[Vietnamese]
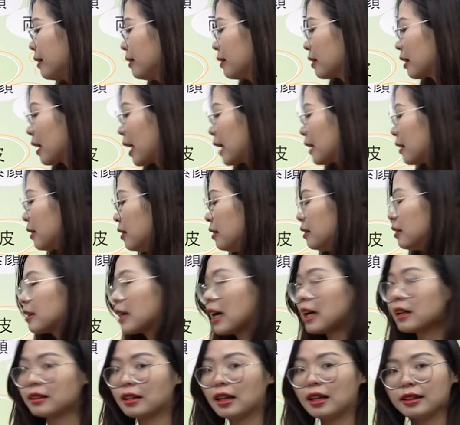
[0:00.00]
cự cái từ
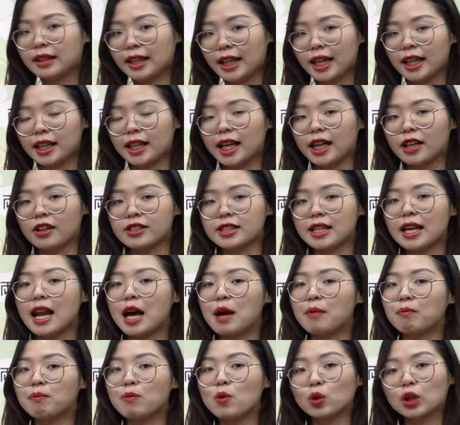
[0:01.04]
kata te này nó sẽ
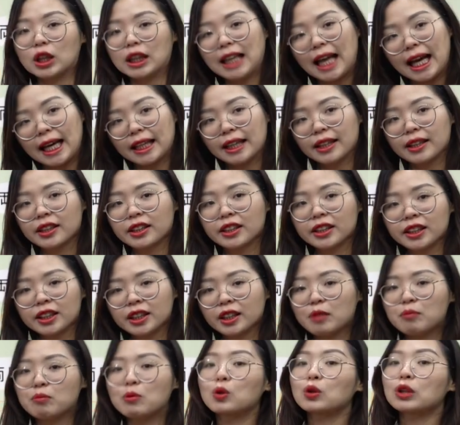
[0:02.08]
là một tay
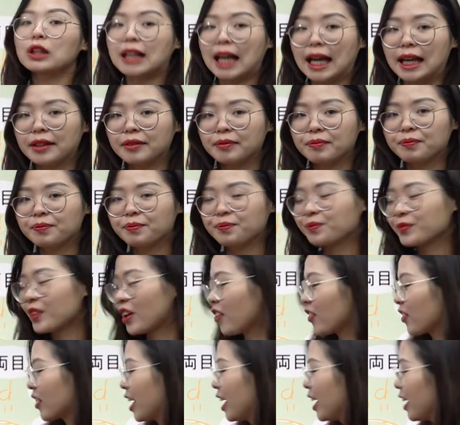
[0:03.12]
một tay
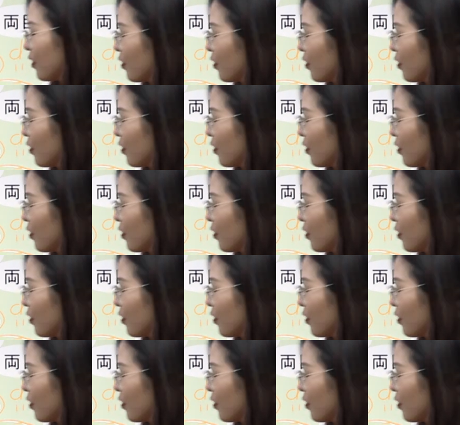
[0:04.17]
ok